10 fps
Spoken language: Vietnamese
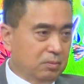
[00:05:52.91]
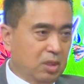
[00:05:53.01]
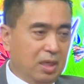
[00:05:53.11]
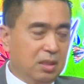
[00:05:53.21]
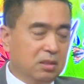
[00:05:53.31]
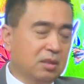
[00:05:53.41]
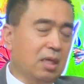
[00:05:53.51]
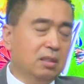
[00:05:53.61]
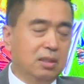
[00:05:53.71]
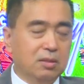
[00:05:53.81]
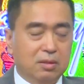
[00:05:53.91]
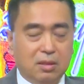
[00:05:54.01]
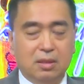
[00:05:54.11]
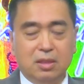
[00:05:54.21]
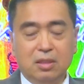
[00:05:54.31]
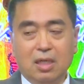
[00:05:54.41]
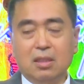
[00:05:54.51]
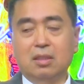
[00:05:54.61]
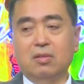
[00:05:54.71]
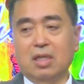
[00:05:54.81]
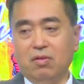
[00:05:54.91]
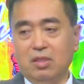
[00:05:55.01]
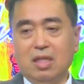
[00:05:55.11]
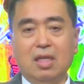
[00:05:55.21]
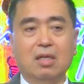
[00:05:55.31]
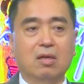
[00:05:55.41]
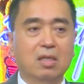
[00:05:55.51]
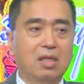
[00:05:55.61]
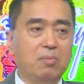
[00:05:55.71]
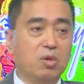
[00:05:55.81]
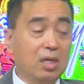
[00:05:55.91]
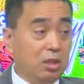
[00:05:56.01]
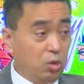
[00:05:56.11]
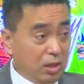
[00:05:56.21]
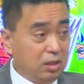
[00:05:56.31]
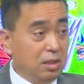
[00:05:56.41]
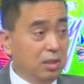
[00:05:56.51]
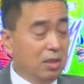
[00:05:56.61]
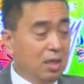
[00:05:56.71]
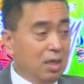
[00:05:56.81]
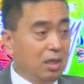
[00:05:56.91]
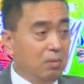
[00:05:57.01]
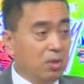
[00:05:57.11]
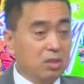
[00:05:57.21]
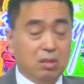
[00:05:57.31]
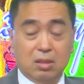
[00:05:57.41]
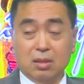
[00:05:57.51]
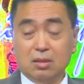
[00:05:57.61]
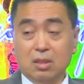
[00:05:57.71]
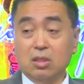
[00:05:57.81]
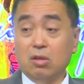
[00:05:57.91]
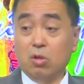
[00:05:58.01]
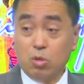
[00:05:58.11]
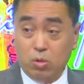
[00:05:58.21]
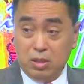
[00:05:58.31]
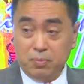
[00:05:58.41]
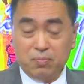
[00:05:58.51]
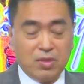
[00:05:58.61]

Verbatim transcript: một cái sắc thì thì dĩ nhiên ok vấn đề đó nó là một cái attraction là một cái sự cái sự lôi cuốn yeah.